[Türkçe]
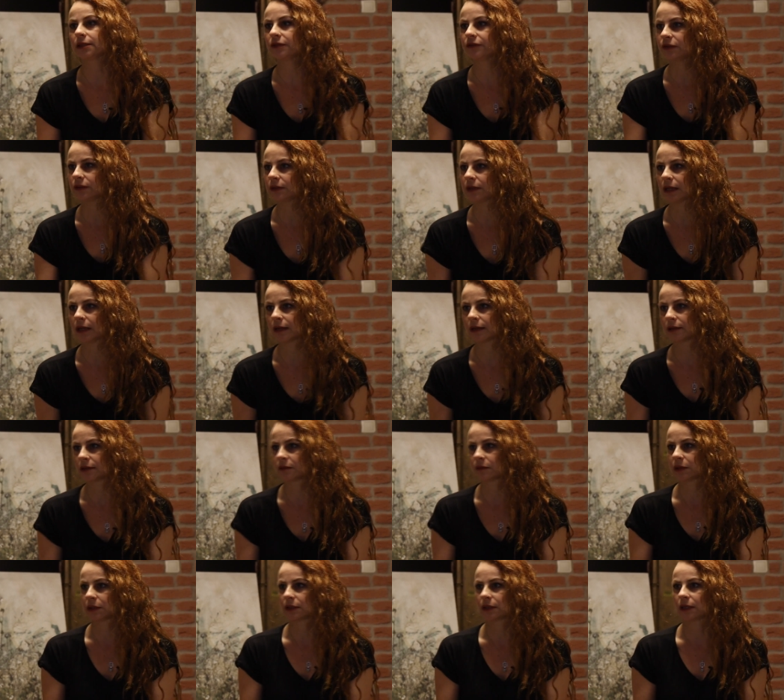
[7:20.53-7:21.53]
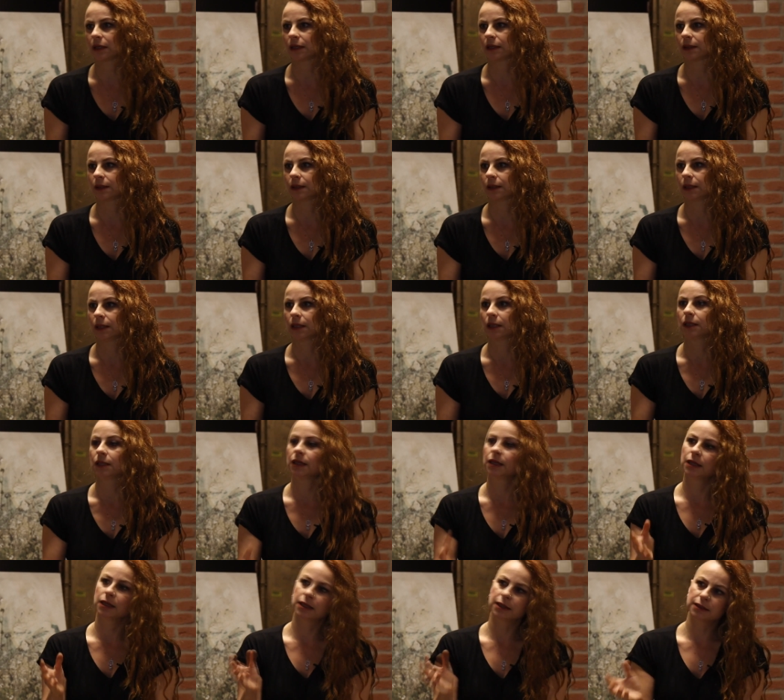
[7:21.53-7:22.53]
grafitilerdi mesela. Hı hı.
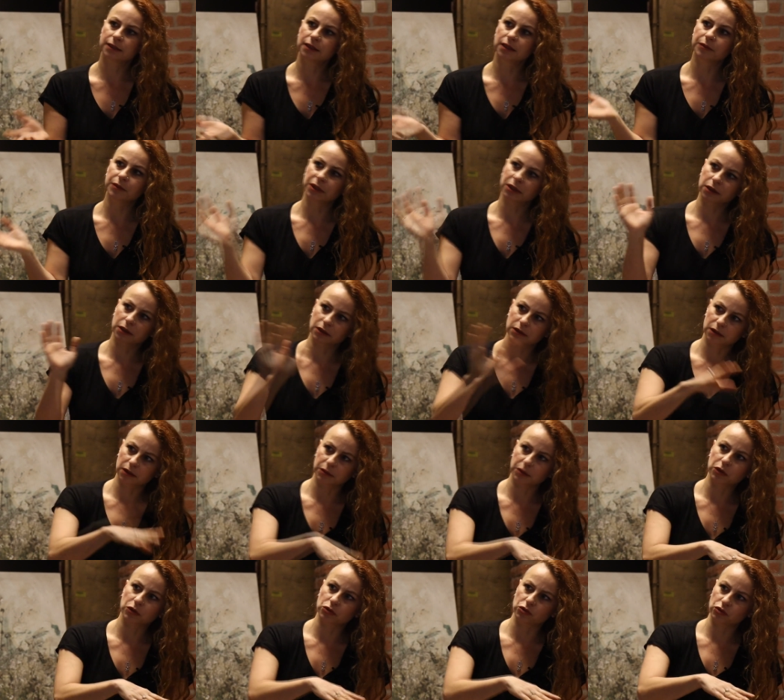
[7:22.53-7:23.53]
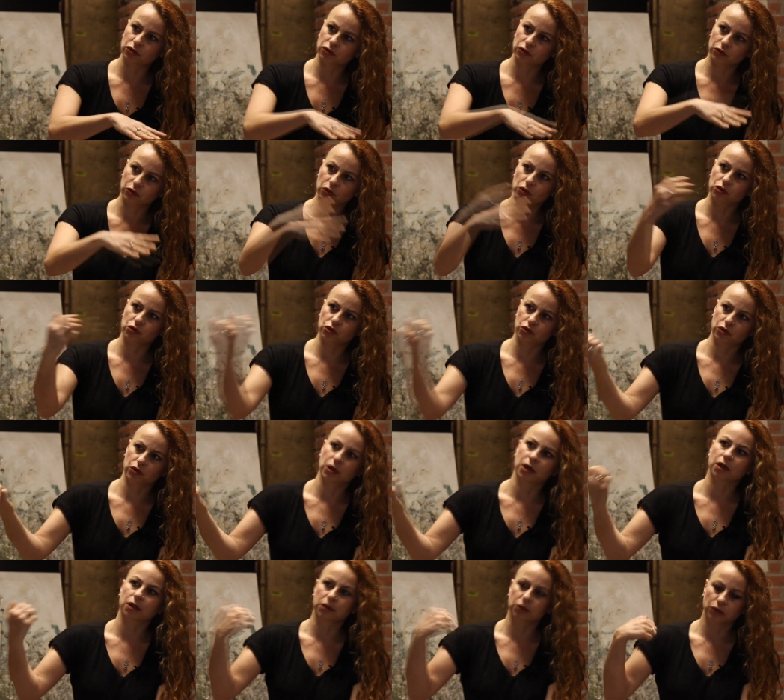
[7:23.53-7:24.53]
E, Latin Amerika tabii göç,
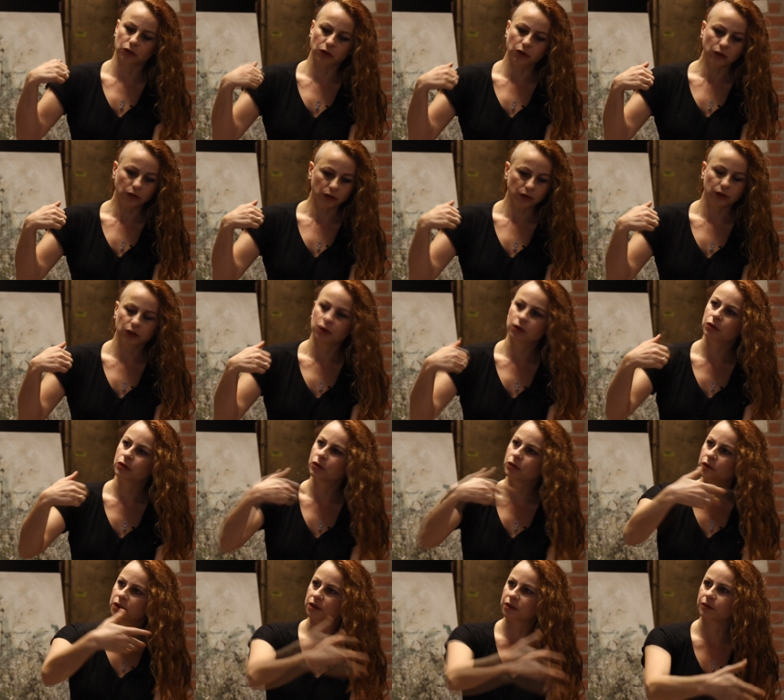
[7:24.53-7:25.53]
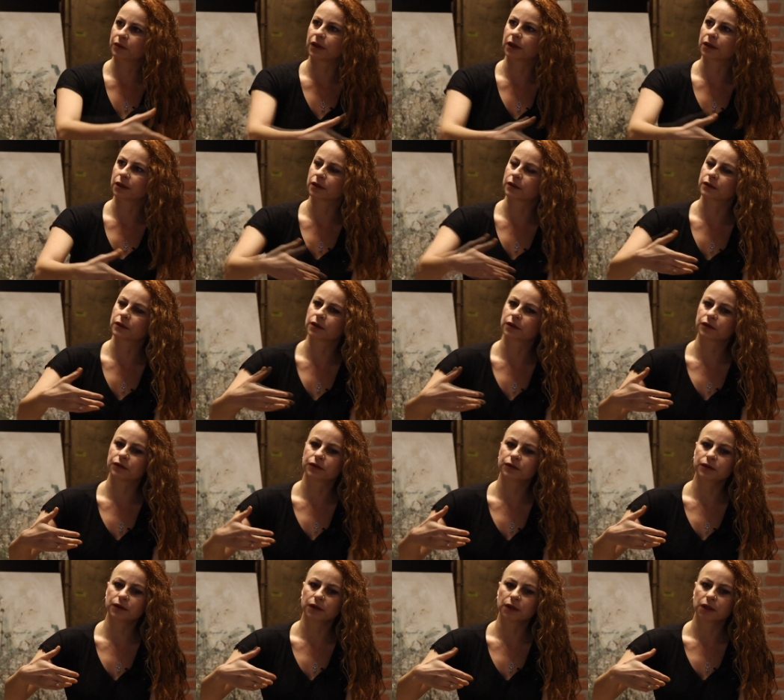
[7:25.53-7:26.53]
göç de alıyor o İspanya
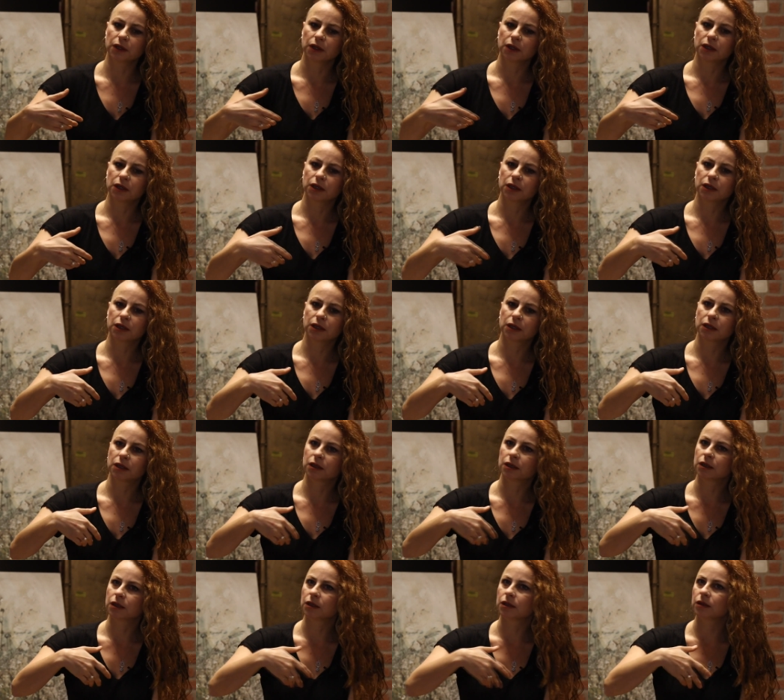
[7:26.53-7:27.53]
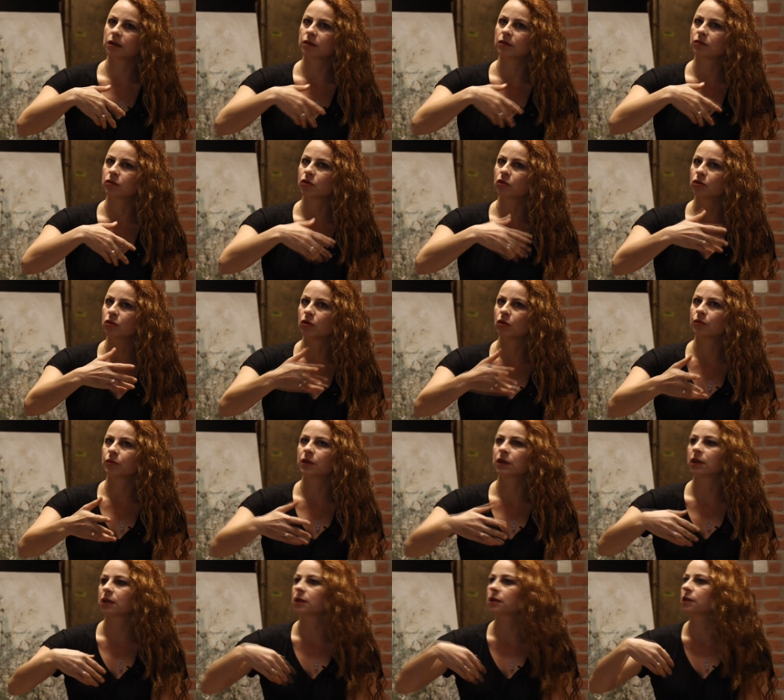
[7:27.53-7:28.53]
tarafı. E,
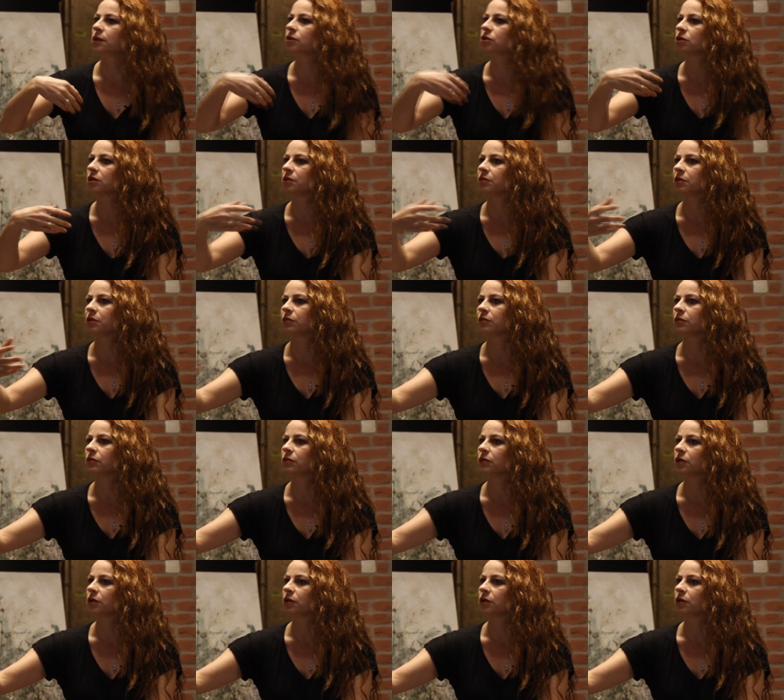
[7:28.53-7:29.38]
Kolombiyalı, şimdi bir